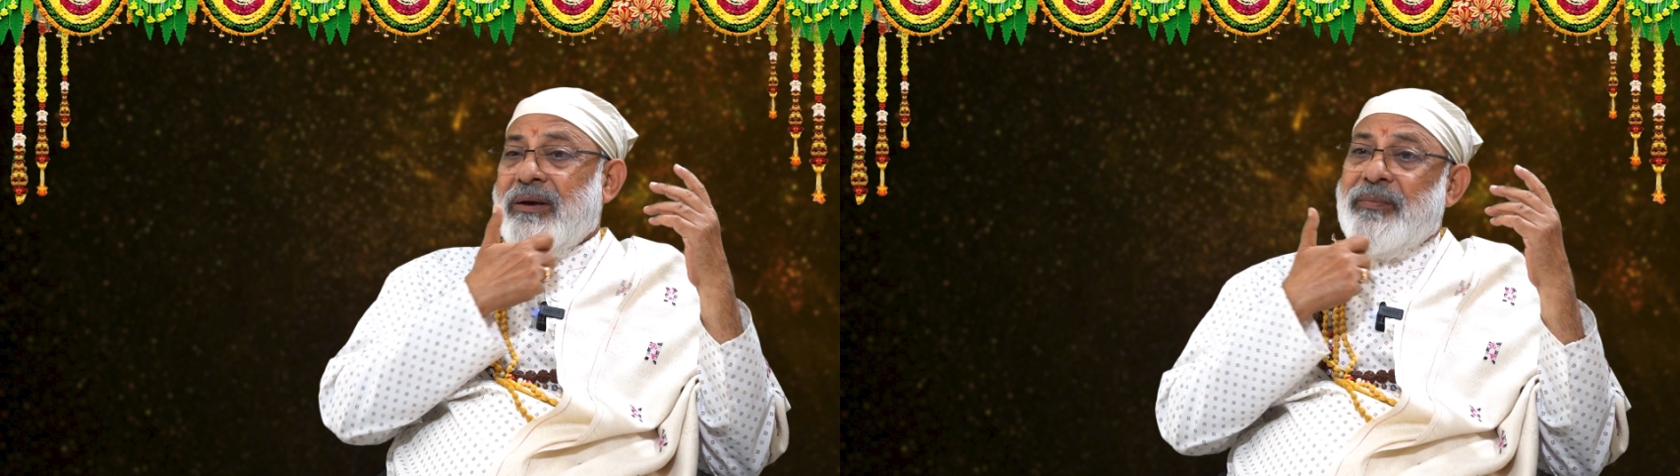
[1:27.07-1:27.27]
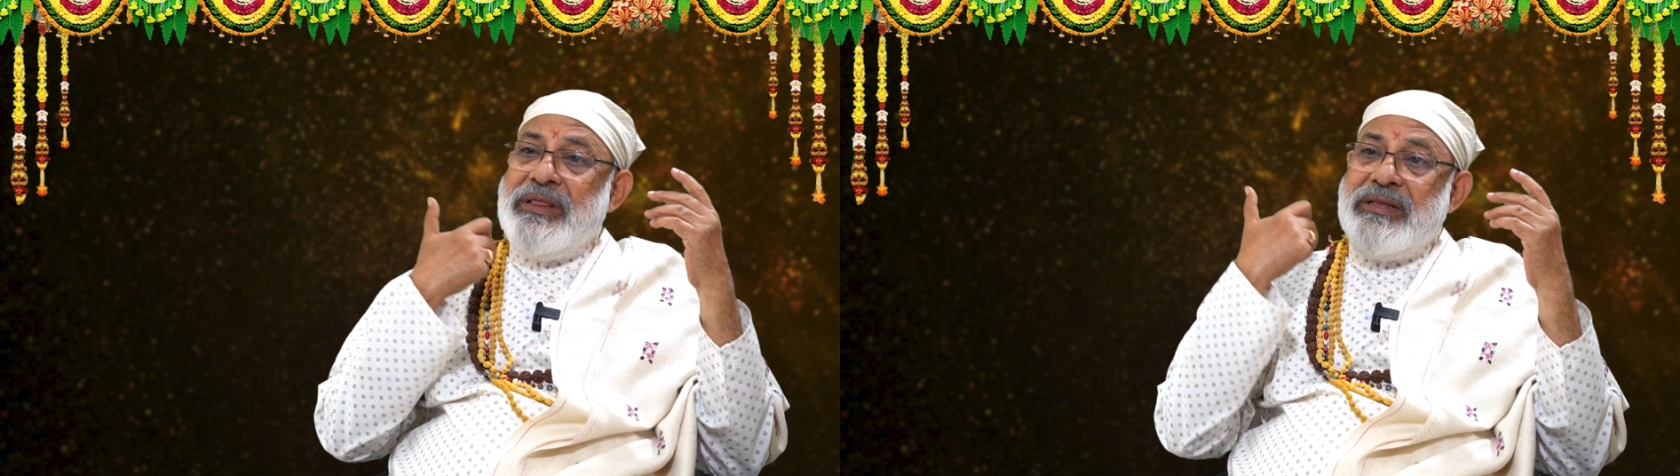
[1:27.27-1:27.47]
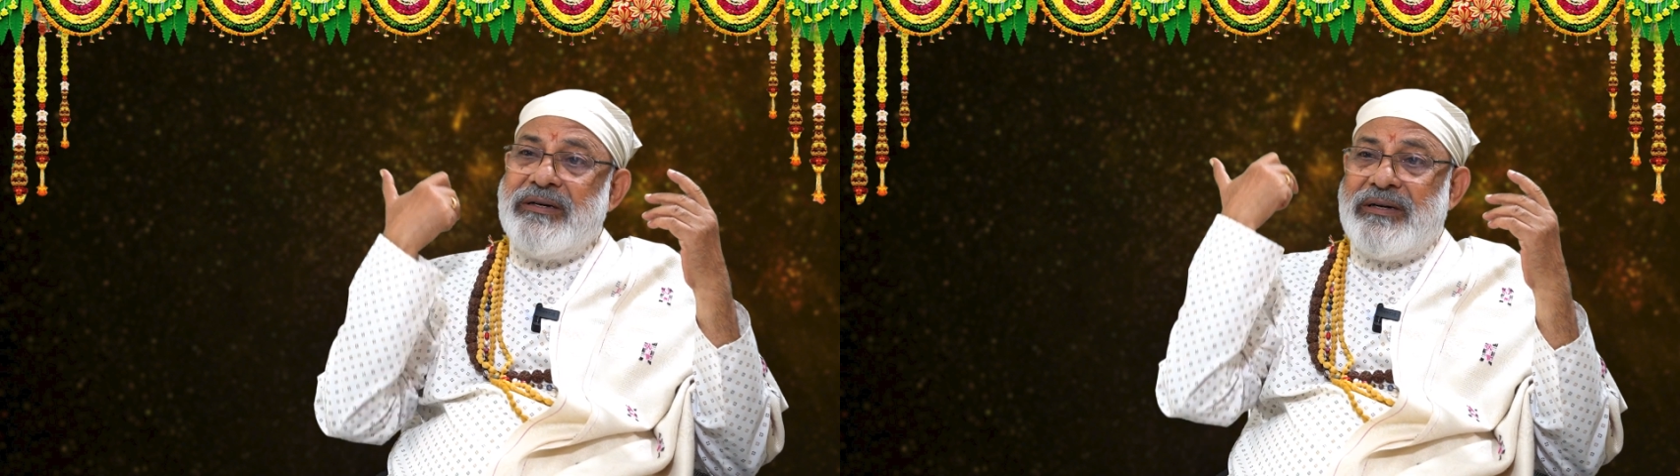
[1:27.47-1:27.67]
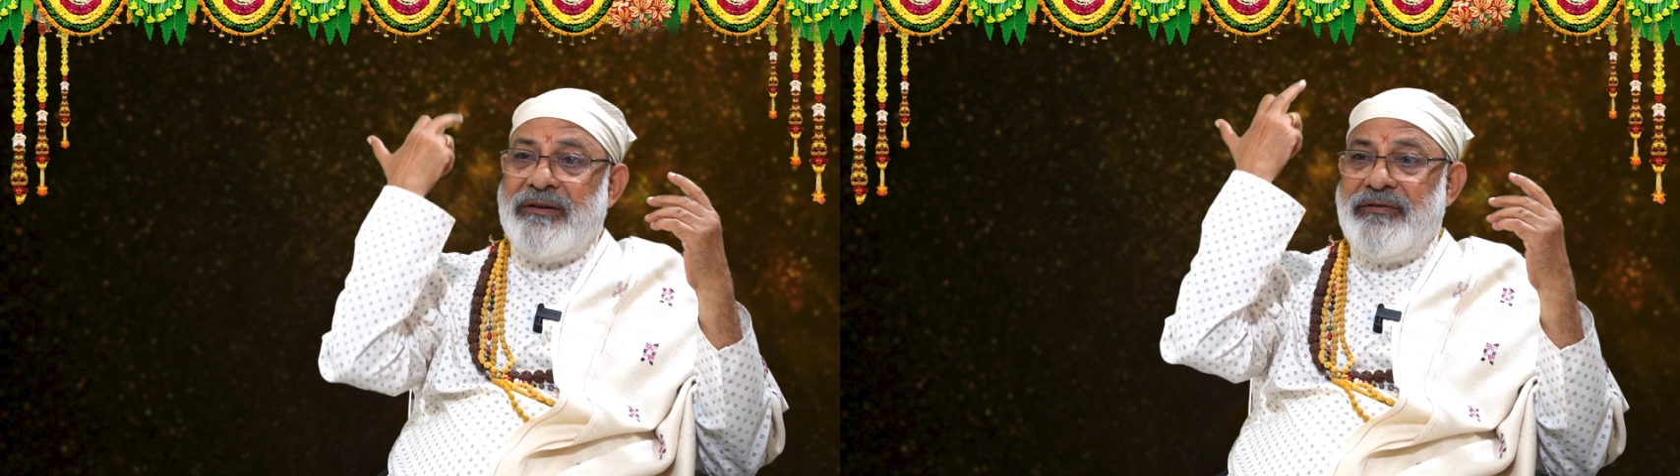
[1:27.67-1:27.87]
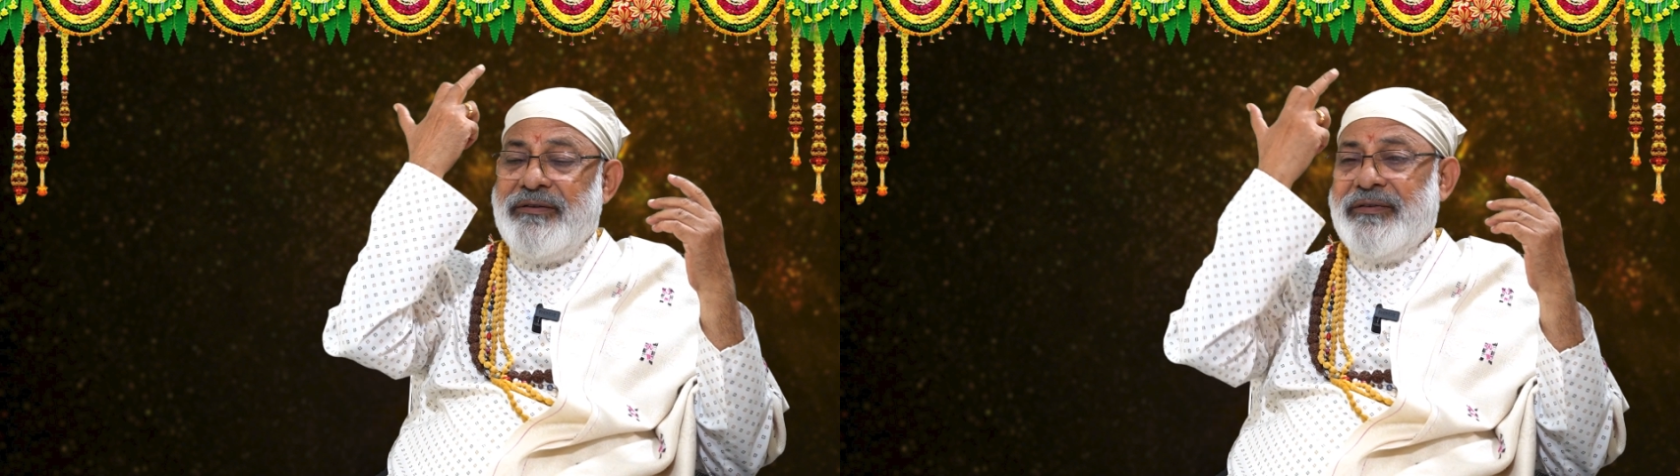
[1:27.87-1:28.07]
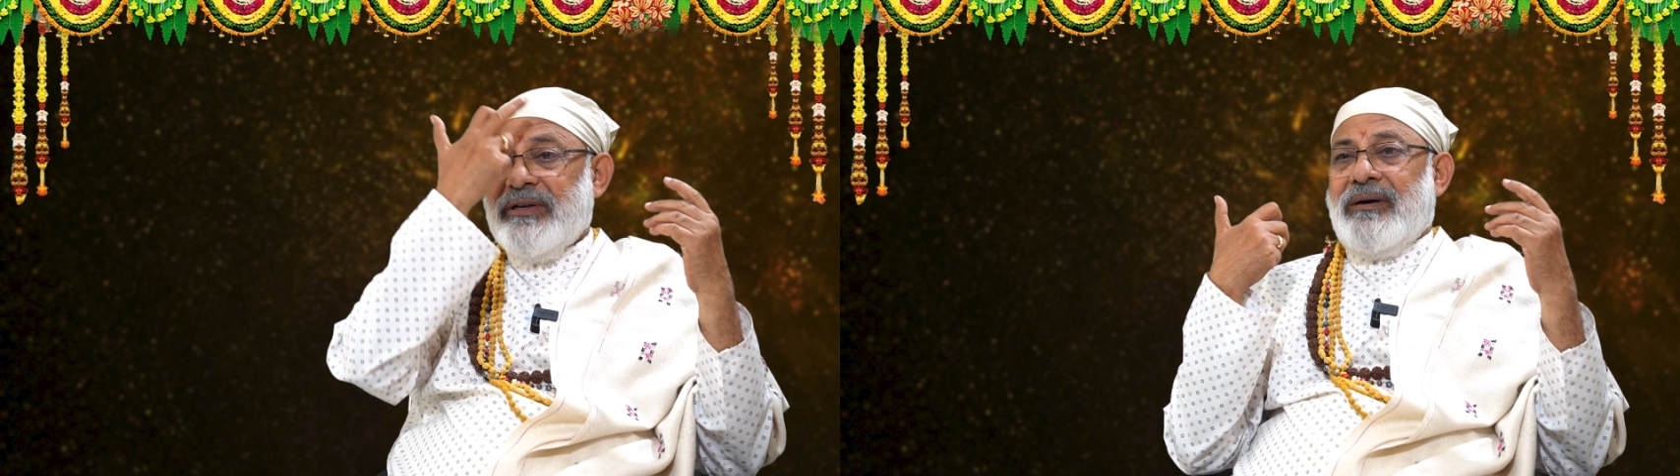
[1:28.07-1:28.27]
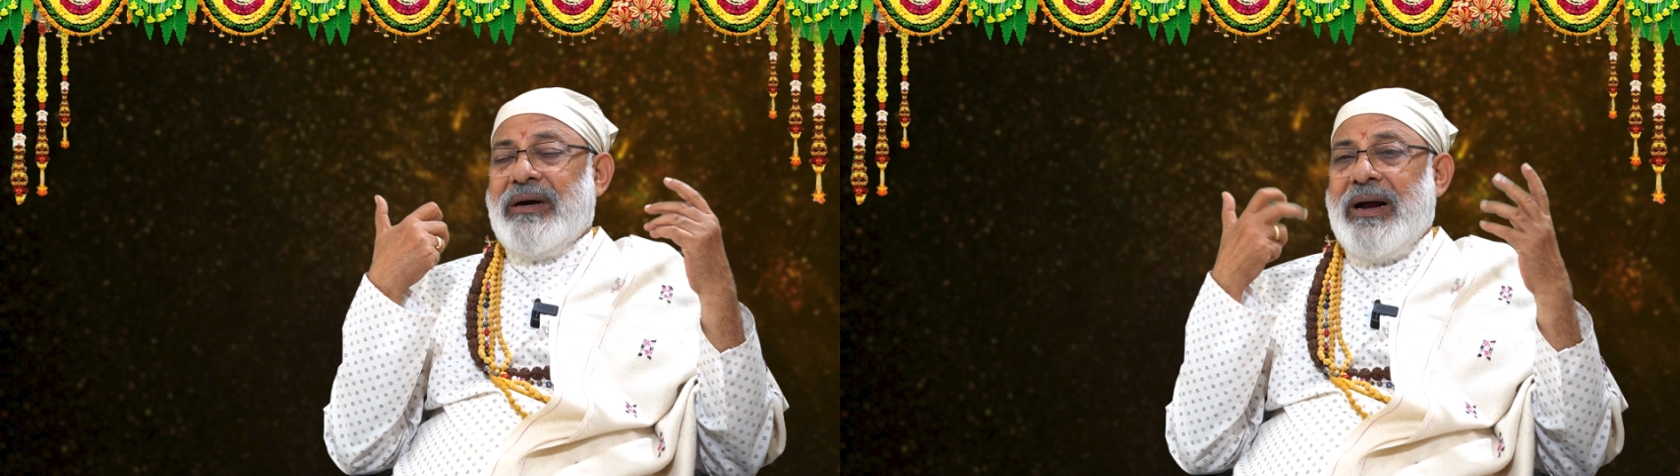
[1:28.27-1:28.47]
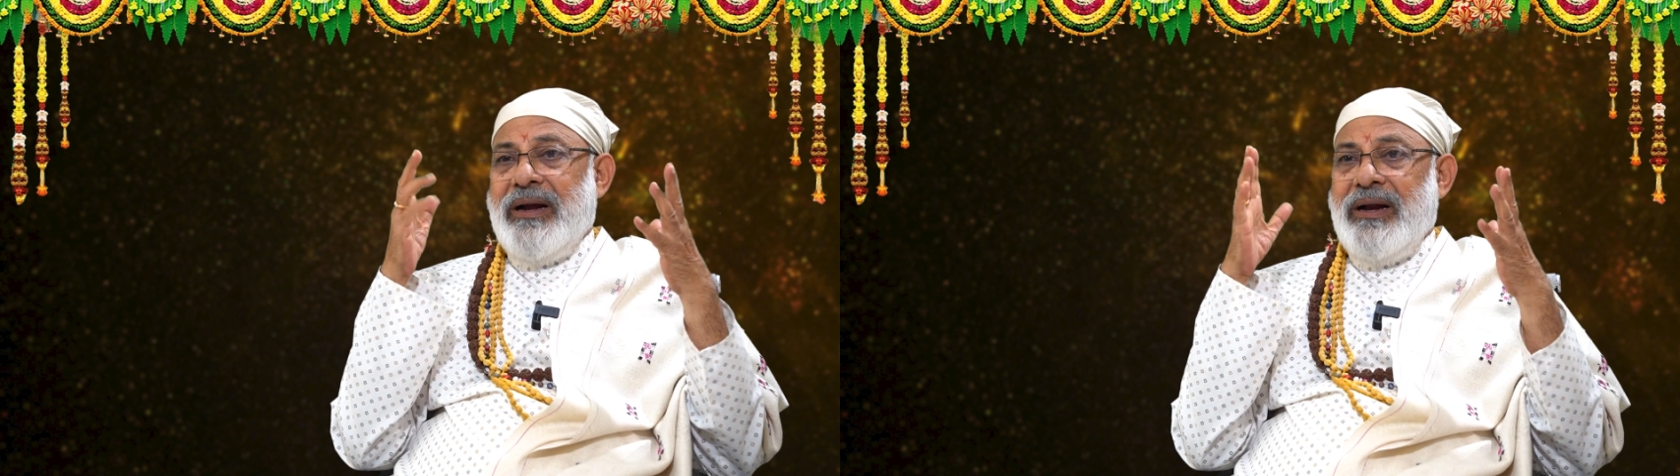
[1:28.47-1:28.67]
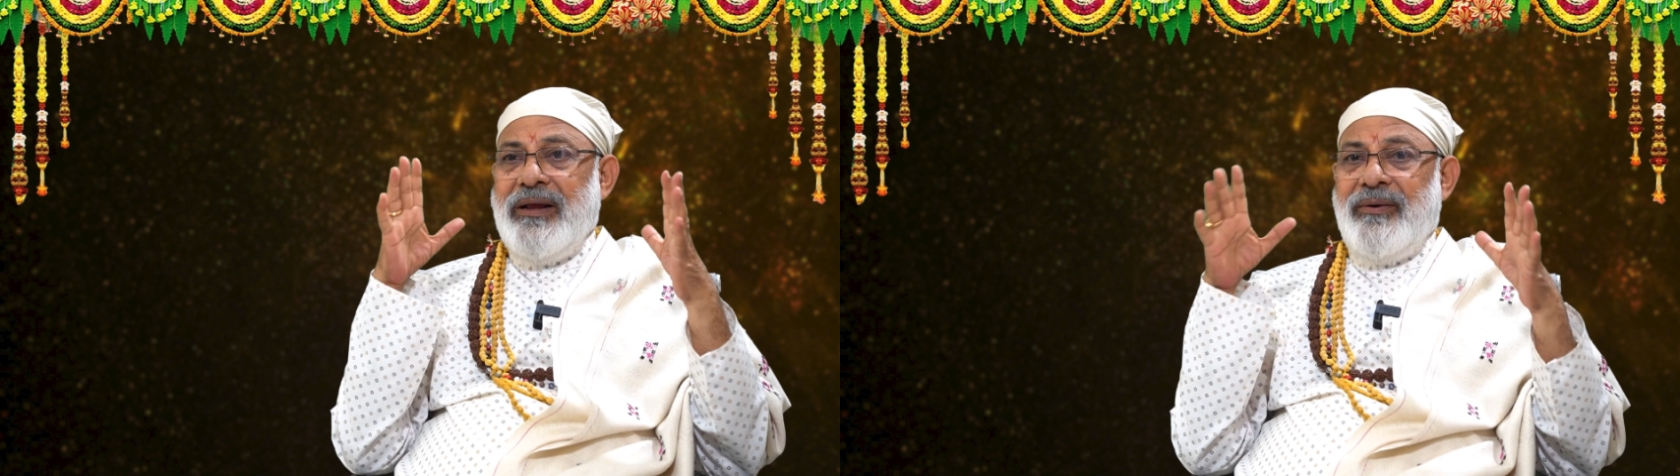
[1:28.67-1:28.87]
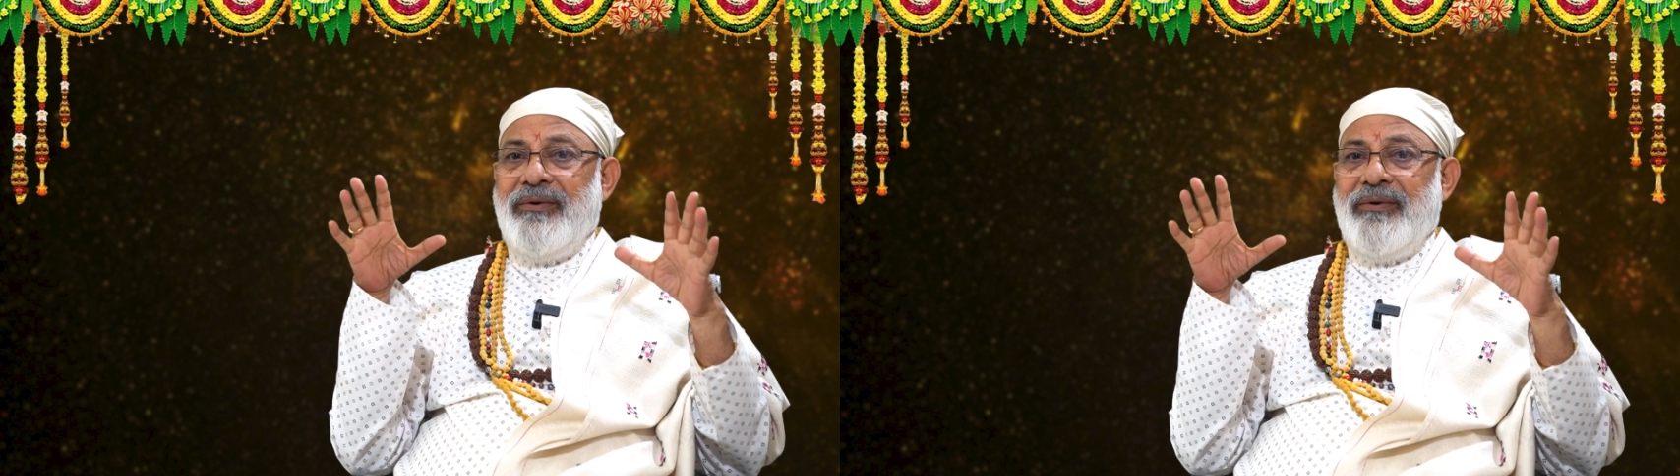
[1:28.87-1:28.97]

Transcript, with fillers: సంబంధించినవి ఇవి అన్నీ